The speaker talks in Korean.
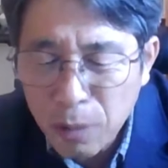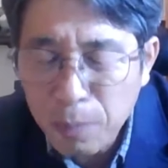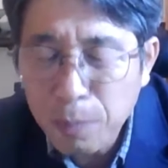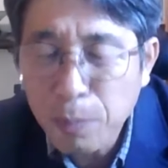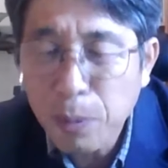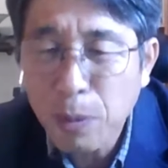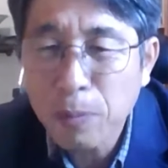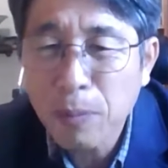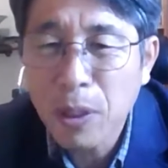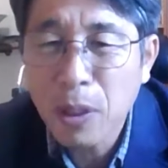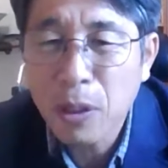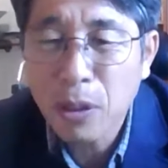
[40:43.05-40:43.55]

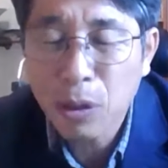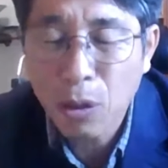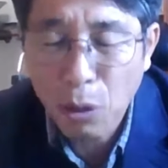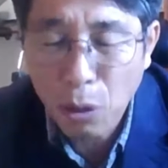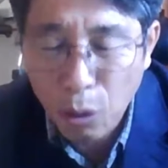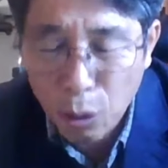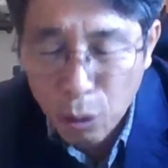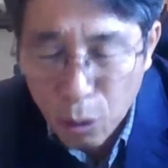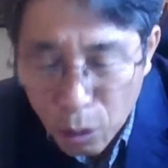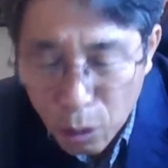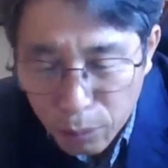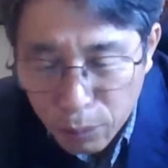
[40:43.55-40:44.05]
슬픔이
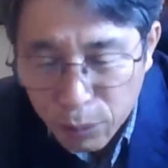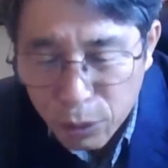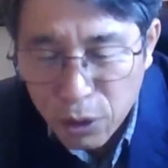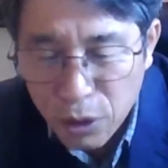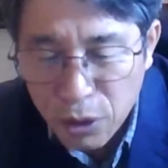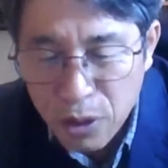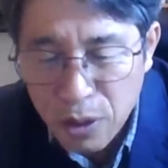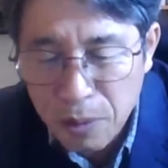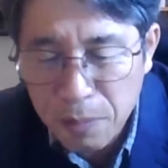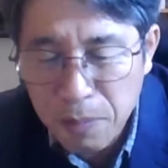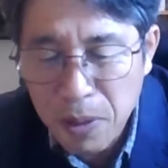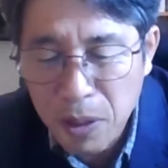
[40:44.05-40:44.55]
있었고
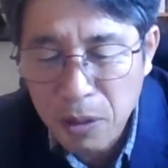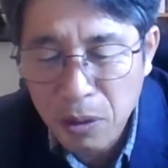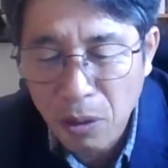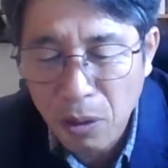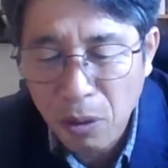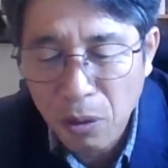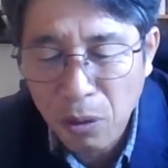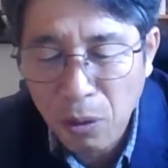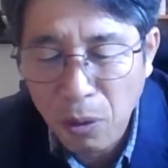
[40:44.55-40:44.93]
울부짖음이